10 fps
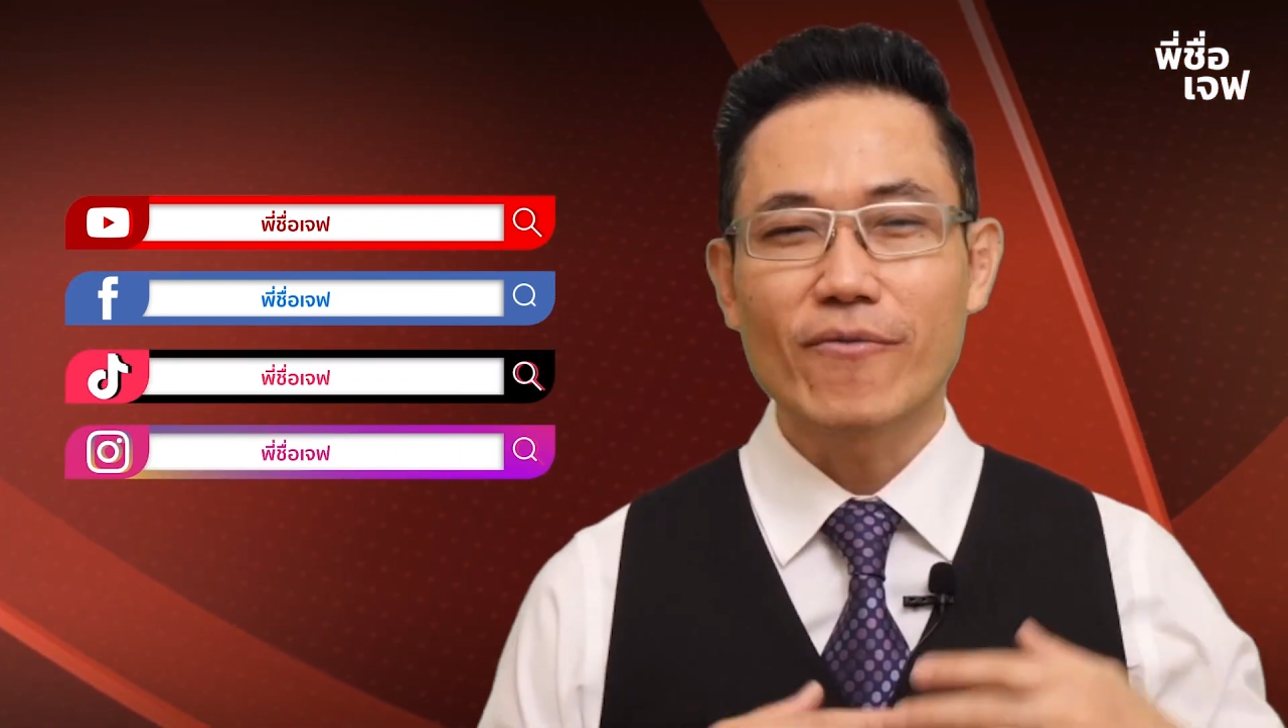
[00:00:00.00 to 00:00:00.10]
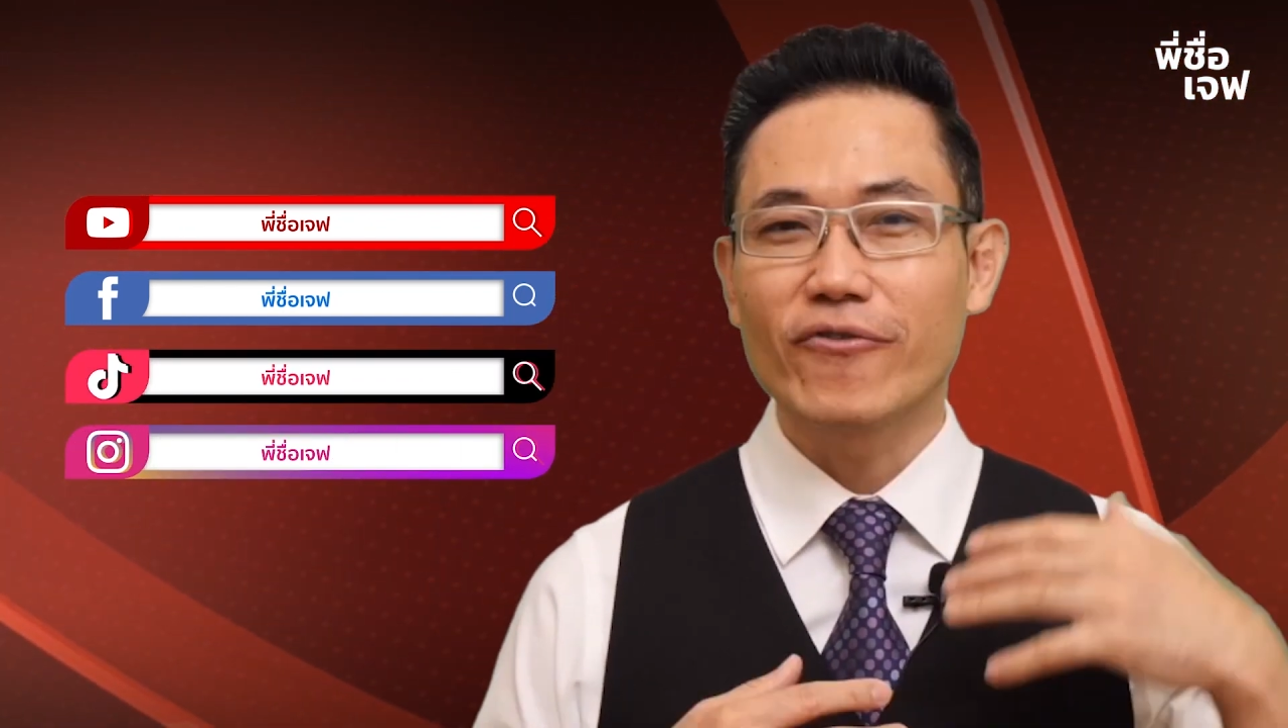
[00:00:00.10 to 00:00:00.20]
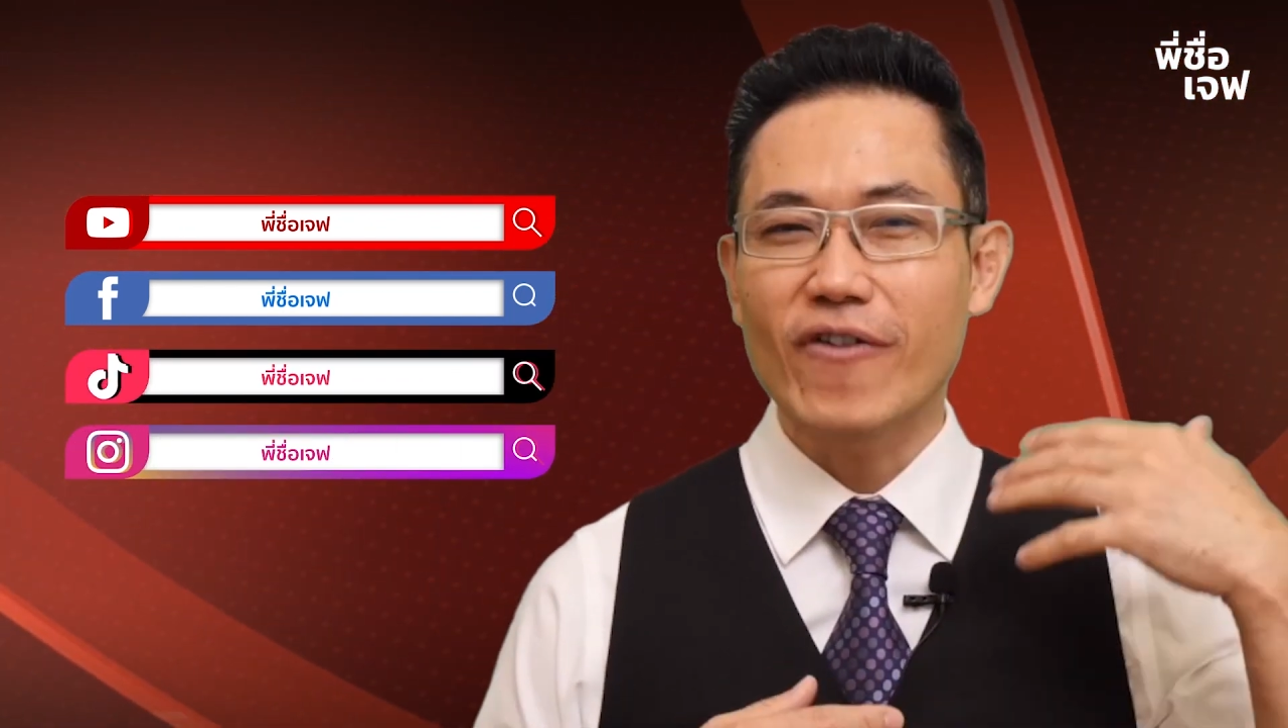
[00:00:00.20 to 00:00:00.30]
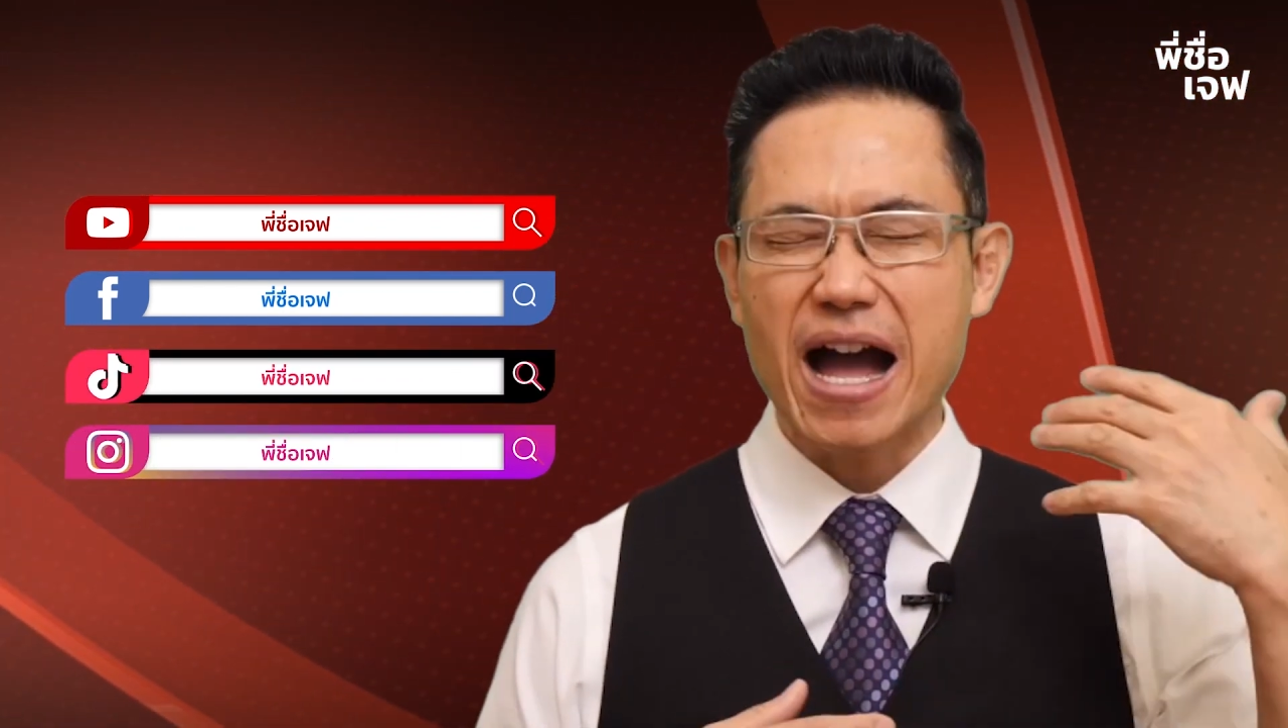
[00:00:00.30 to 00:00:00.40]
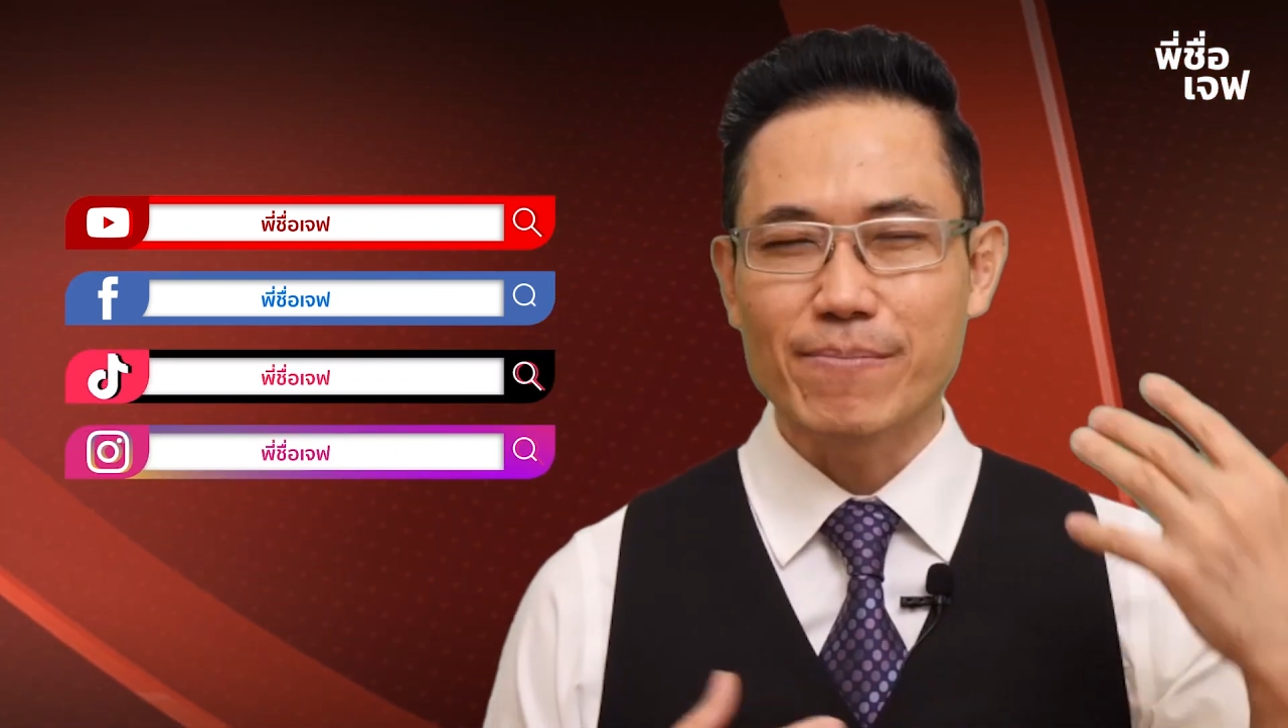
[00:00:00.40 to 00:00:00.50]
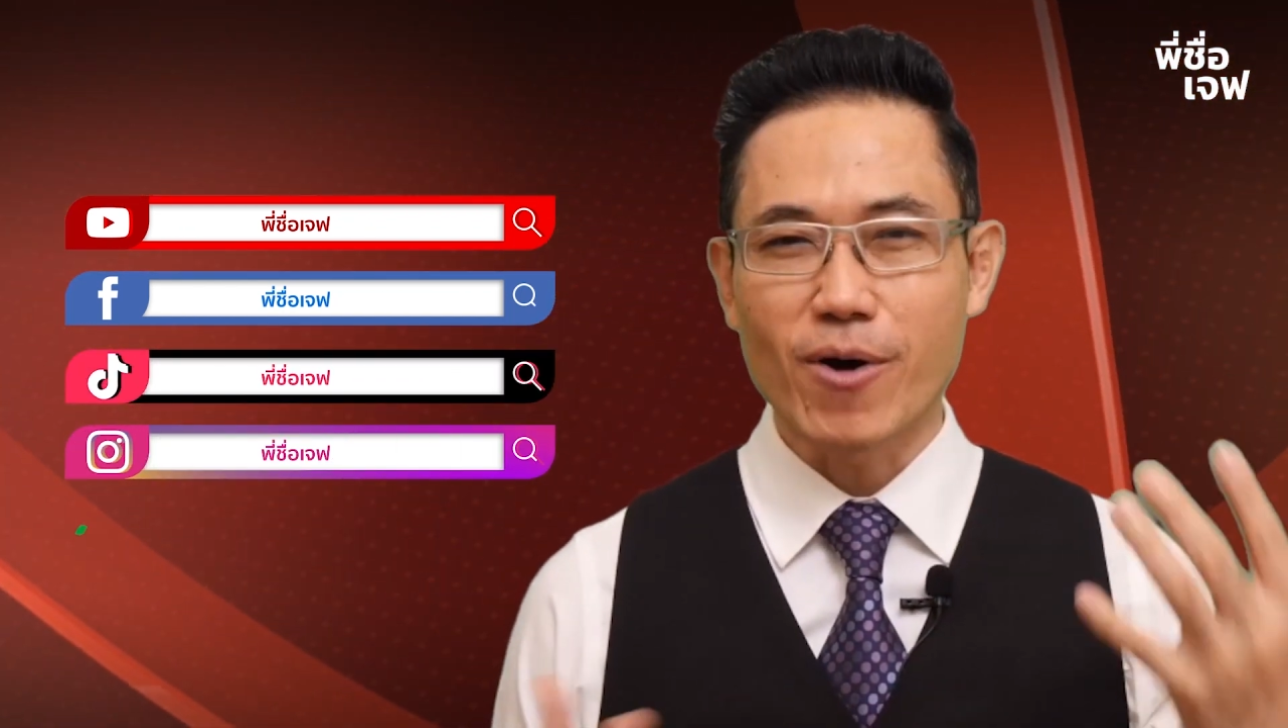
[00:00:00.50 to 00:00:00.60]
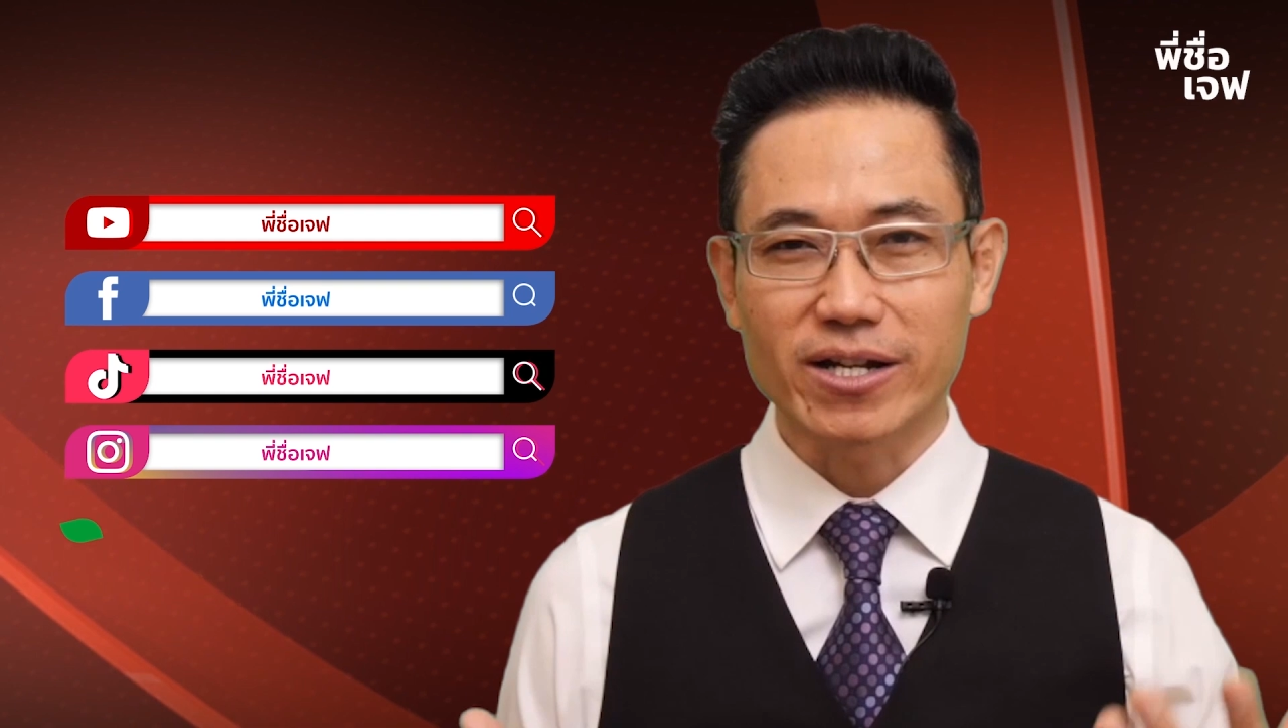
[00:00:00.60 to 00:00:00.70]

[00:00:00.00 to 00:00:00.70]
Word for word: ฟังพอด